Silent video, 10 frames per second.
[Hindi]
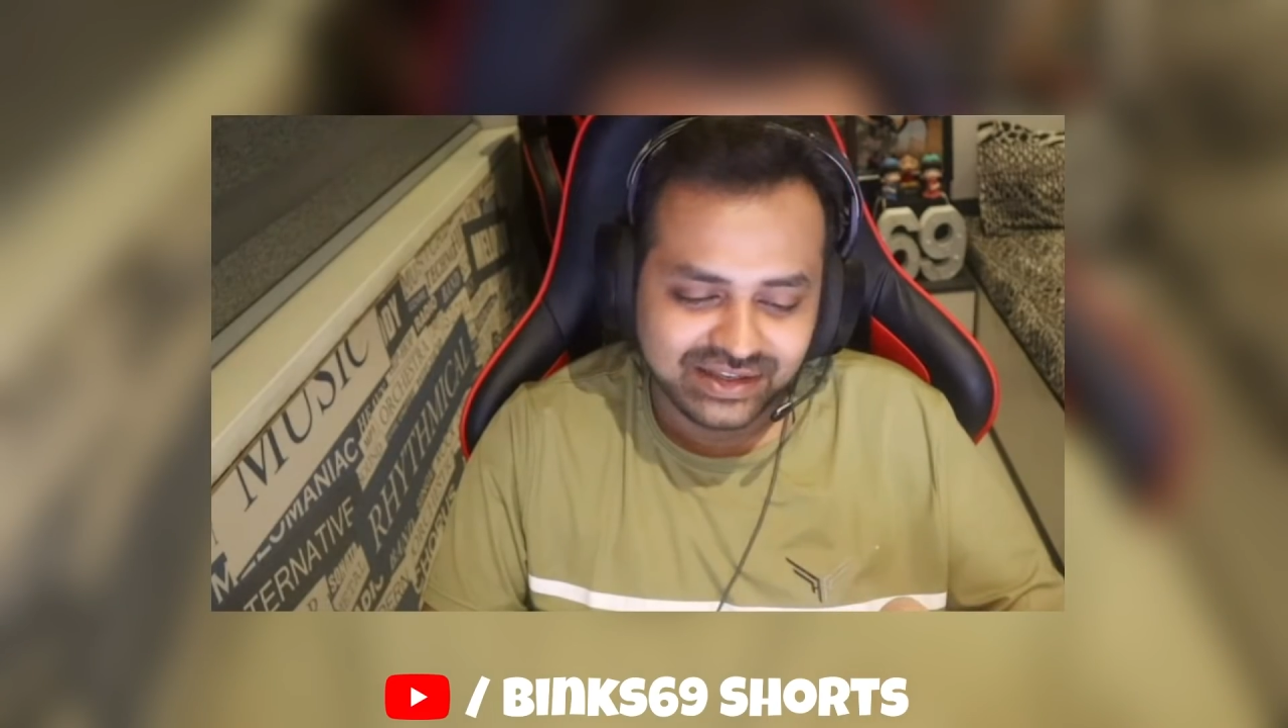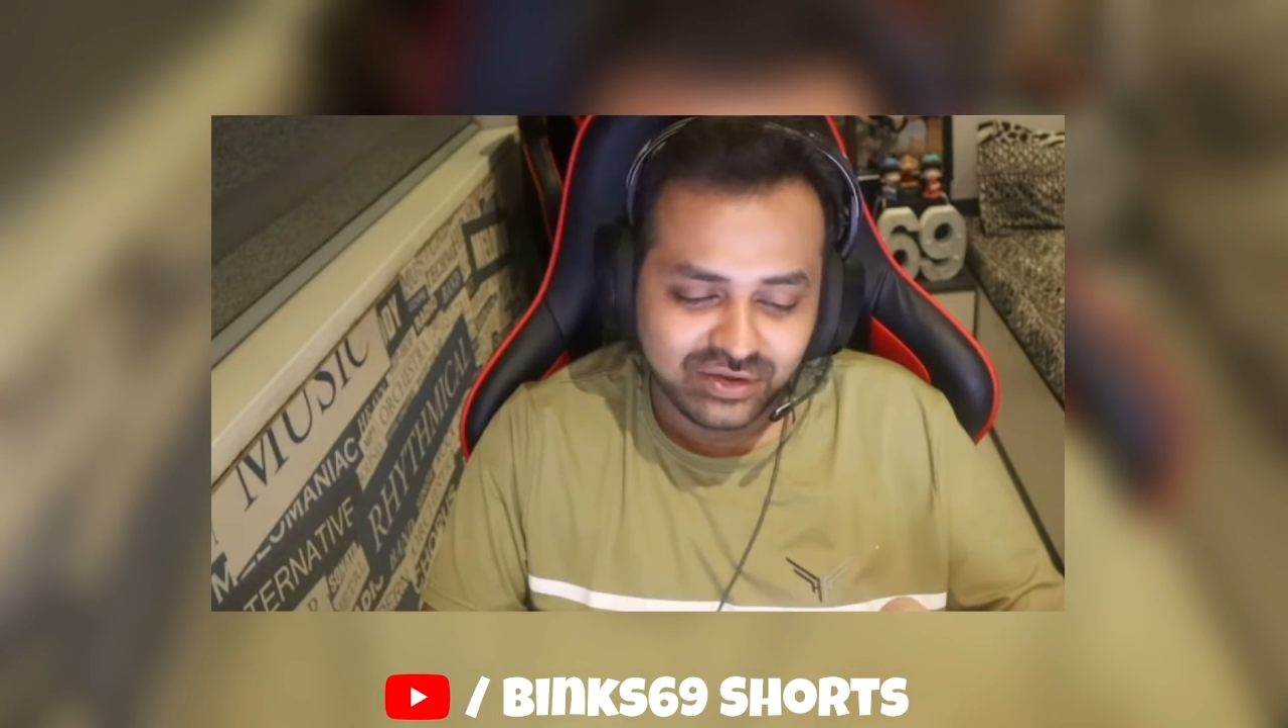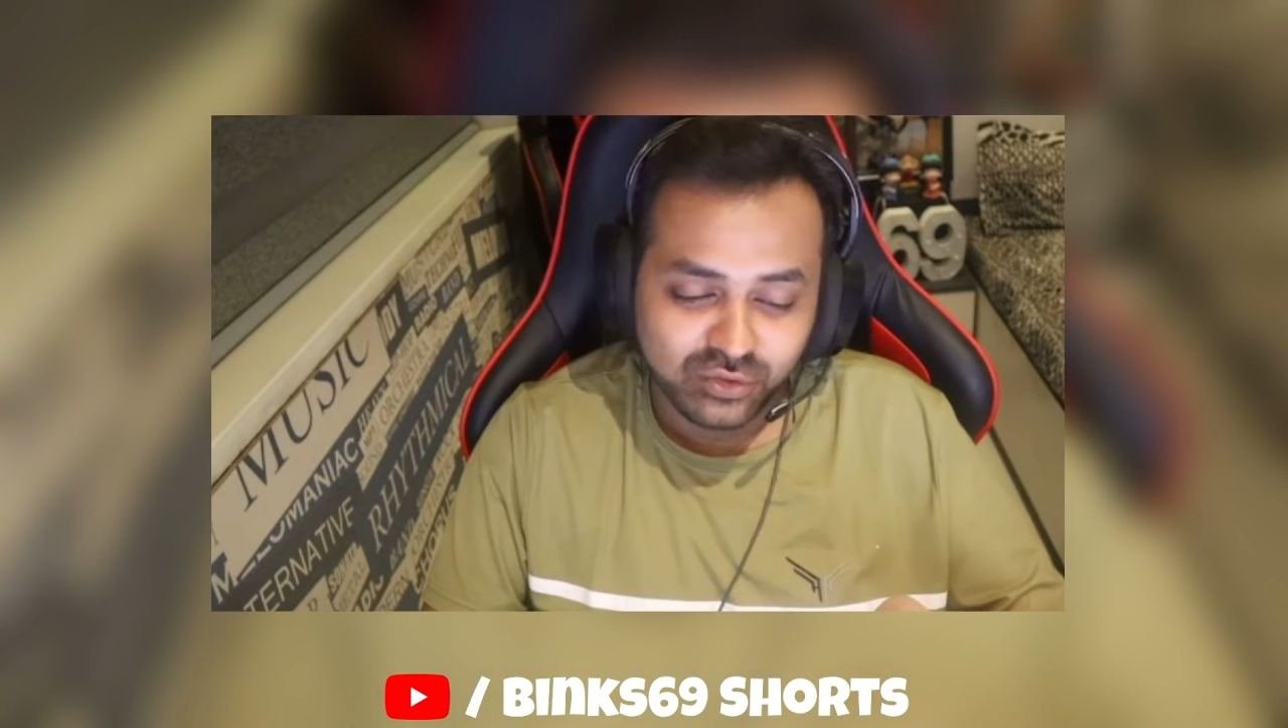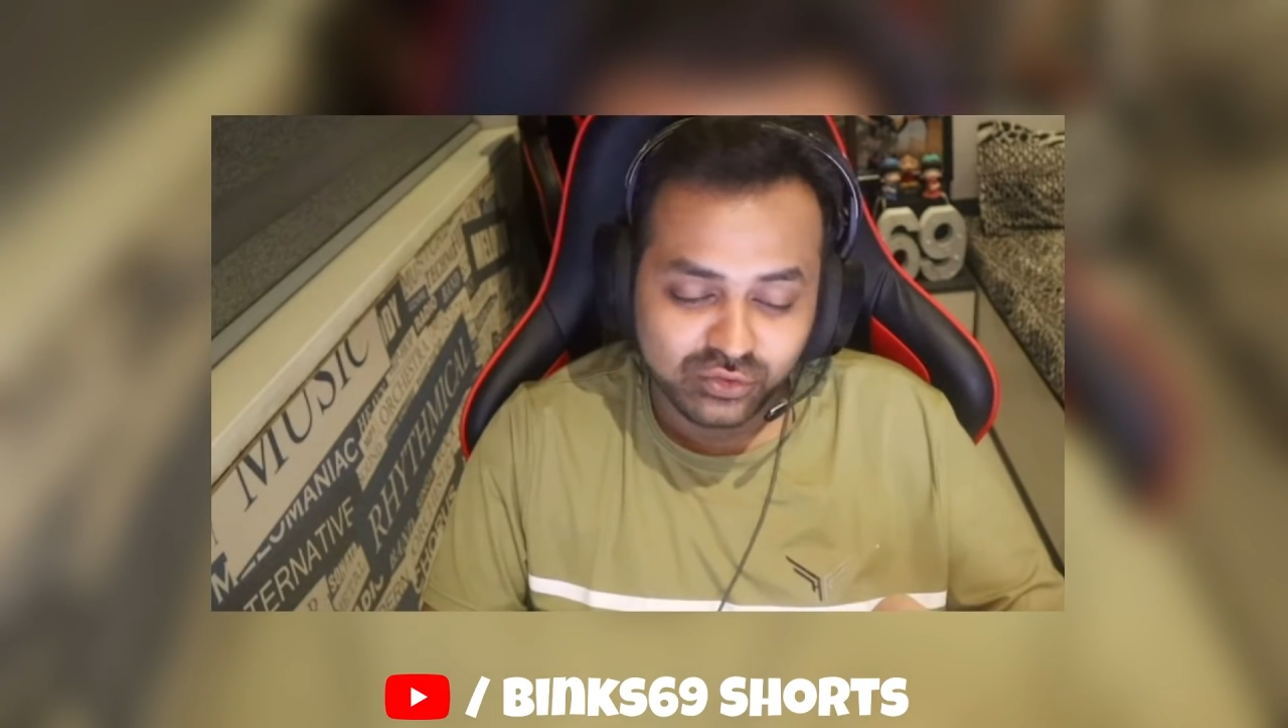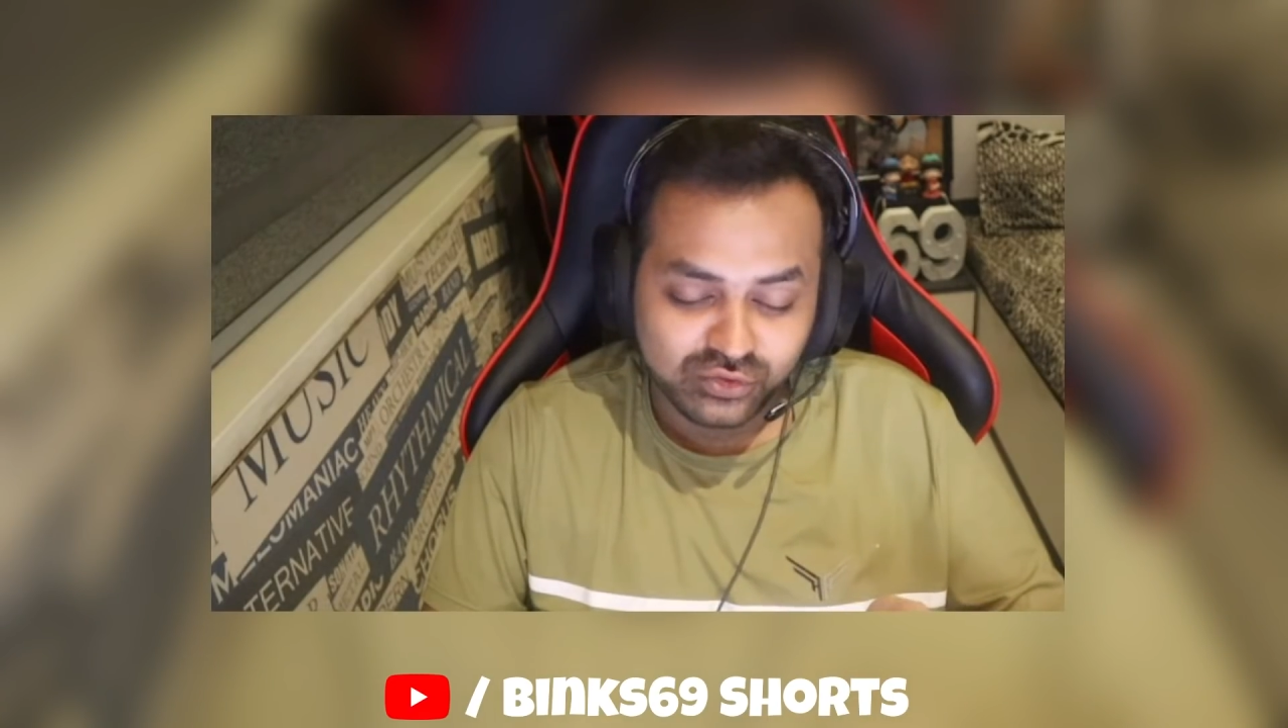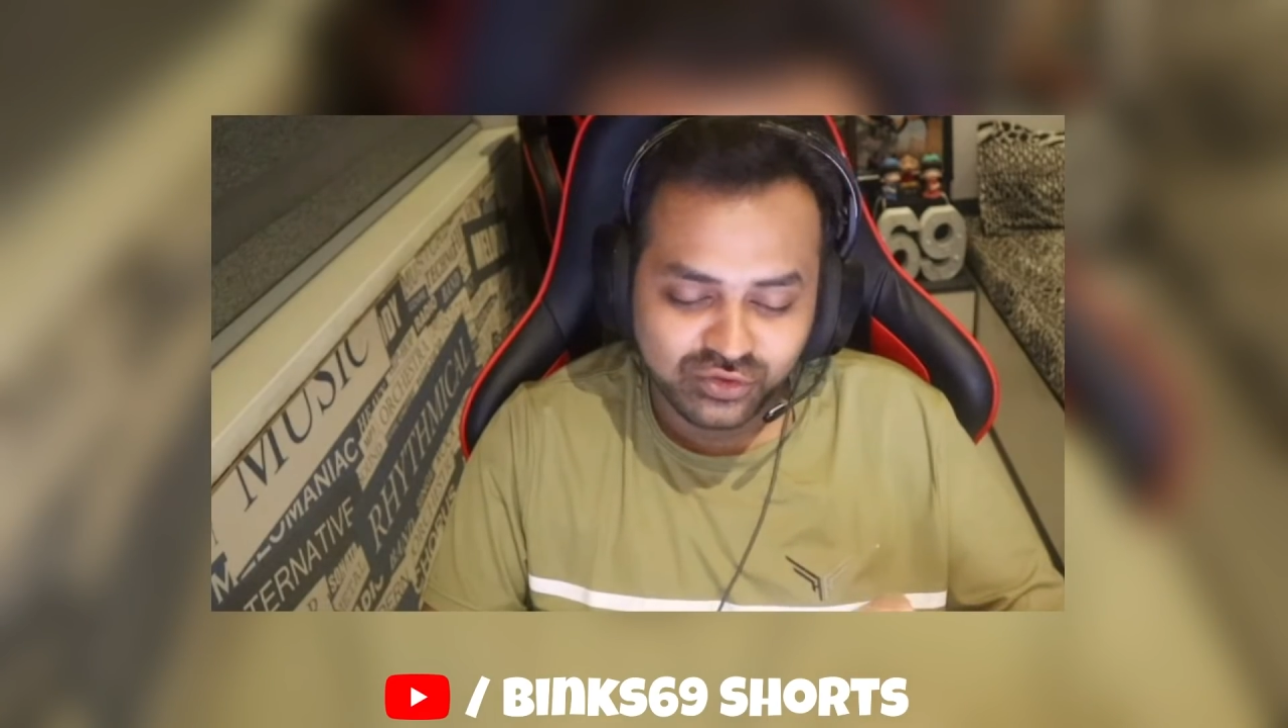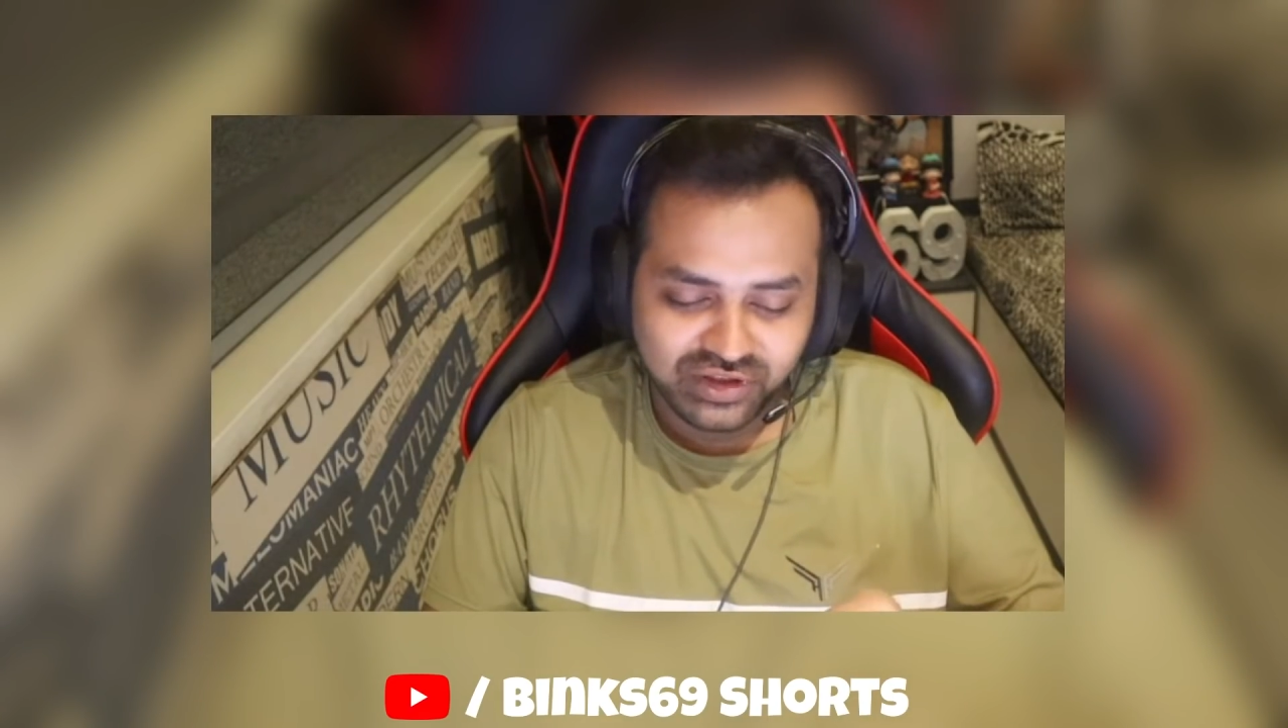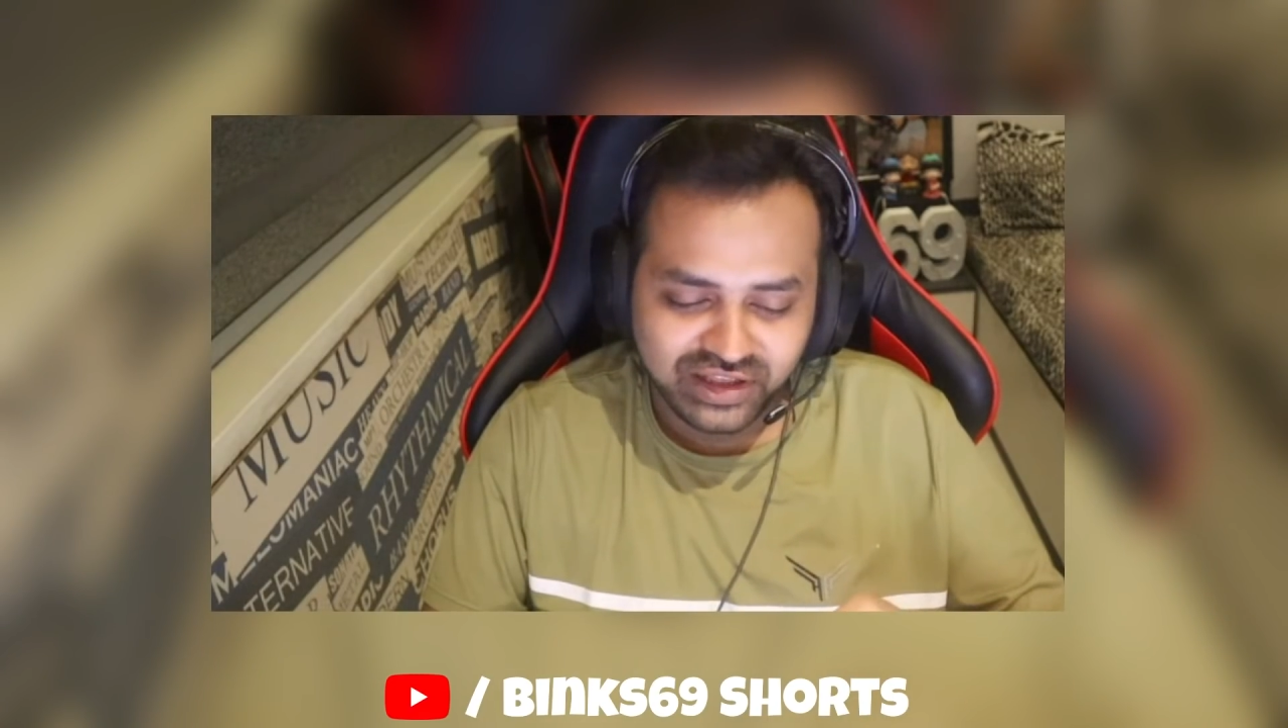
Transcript: उसको ये